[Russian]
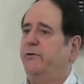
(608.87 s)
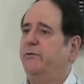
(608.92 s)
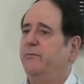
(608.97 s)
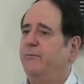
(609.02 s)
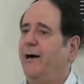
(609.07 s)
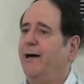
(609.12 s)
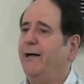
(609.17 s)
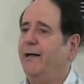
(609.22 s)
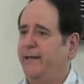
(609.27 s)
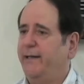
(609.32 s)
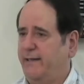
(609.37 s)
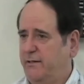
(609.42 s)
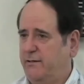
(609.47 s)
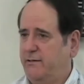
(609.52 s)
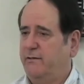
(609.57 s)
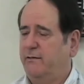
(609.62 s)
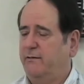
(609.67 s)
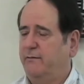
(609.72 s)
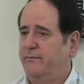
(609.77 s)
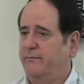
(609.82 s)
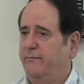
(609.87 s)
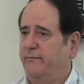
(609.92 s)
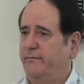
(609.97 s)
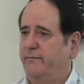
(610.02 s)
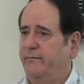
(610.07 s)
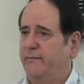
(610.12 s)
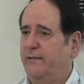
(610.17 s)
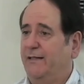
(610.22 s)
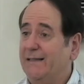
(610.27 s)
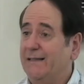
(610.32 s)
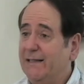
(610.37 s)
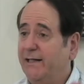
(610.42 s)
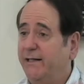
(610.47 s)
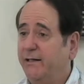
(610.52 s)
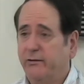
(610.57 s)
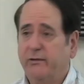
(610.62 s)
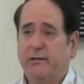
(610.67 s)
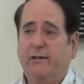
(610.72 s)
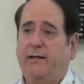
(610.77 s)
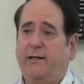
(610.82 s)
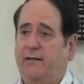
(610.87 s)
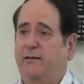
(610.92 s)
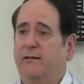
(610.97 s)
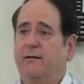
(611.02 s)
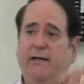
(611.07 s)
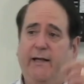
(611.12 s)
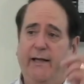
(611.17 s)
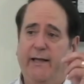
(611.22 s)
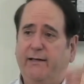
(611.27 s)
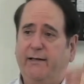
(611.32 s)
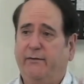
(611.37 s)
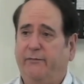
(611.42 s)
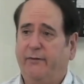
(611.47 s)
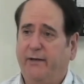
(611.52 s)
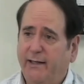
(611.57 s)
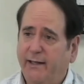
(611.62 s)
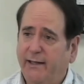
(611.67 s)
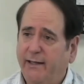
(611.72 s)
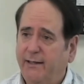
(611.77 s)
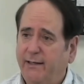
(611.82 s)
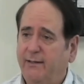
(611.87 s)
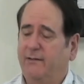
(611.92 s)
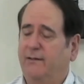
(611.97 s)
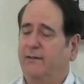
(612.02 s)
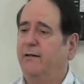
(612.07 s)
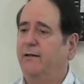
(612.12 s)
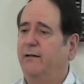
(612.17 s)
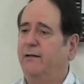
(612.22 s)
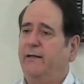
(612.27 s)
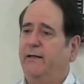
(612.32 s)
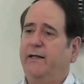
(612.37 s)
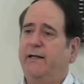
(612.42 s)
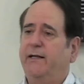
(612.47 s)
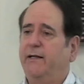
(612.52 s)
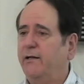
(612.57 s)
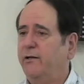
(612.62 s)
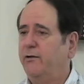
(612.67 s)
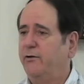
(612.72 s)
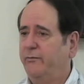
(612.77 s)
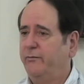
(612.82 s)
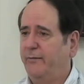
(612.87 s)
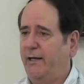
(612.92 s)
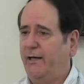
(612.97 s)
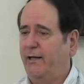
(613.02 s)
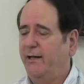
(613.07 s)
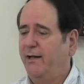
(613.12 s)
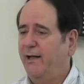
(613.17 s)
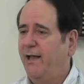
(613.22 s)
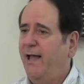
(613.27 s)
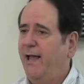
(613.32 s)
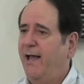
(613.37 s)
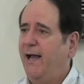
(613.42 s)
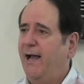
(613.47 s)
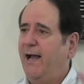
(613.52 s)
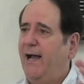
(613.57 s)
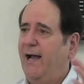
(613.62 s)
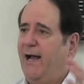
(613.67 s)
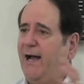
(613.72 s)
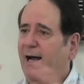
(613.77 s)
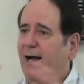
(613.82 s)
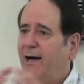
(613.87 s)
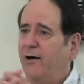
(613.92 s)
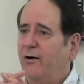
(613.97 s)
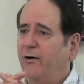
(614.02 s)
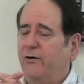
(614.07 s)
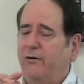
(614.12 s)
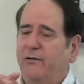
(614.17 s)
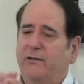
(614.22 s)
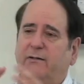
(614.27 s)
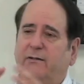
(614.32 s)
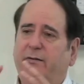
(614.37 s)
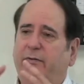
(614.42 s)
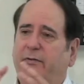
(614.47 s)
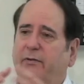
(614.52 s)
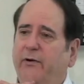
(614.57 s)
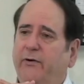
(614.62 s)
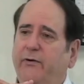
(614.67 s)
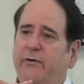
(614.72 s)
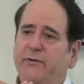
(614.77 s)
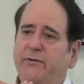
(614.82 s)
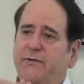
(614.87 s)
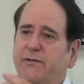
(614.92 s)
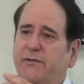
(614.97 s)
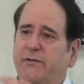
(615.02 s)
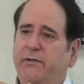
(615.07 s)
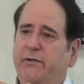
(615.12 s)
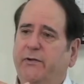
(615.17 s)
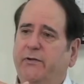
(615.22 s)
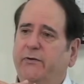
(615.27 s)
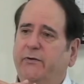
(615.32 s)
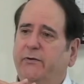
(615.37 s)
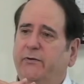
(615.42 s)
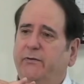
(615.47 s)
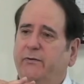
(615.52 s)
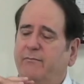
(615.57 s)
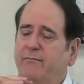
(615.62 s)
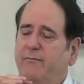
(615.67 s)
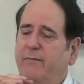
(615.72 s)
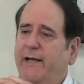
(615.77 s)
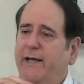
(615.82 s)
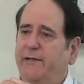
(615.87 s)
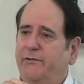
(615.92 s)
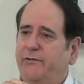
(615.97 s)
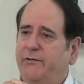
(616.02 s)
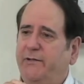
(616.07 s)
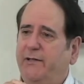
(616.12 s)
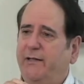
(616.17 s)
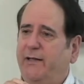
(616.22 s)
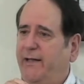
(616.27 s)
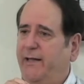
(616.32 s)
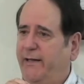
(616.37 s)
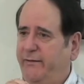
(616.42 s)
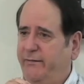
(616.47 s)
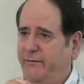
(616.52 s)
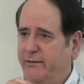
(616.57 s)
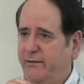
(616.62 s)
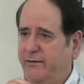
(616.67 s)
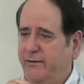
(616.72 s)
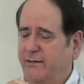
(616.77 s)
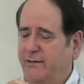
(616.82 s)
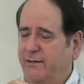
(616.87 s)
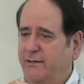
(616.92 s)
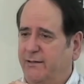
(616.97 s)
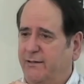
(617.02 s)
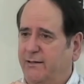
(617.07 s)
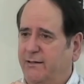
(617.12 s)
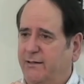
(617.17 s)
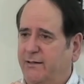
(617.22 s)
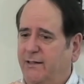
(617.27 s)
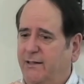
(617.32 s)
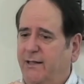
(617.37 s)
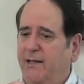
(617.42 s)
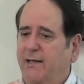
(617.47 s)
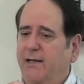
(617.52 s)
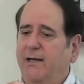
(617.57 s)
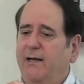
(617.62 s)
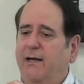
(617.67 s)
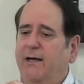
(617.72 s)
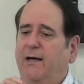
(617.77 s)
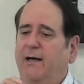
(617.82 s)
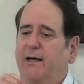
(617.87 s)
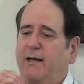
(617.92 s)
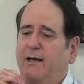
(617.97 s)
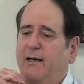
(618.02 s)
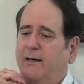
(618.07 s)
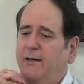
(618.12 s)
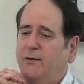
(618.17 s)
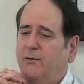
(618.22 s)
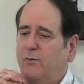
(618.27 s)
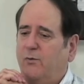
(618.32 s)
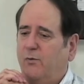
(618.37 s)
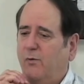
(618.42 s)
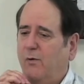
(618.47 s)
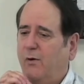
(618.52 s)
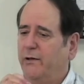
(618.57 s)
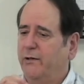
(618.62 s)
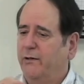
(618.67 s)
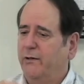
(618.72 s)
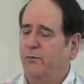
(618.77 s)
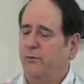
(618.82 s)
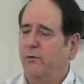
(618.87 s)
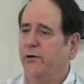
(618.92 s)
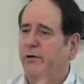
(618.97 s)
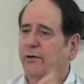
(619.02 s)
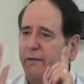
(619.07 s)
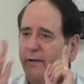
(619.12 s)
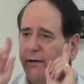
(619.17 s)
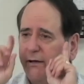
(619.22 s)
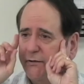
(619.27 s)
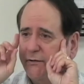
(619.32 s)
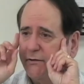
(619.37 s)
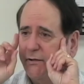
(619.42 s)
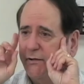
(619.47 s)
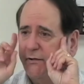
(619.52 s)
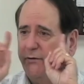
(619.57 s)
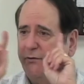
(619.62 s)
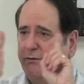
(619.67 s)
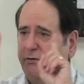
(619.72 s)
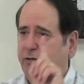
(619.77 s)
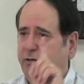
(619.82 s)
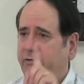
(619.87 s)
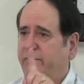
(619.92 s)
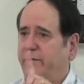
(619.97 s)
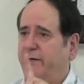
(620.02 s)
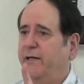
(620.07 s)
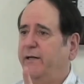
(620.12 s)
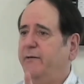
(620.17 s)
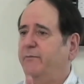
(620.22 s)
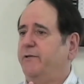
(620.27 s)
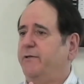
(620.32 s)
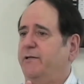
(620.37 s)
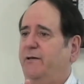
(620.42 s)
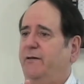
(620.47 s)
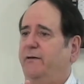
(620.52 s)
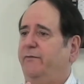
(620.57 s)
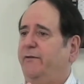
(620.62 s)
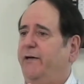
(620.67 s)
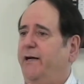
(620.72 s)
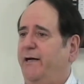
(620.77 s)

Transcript: у Христа два ума причем буквально человеческий ум и Божий ум. И как эти два ума согласуются друг с uh, другом? Присутствуют ли в нем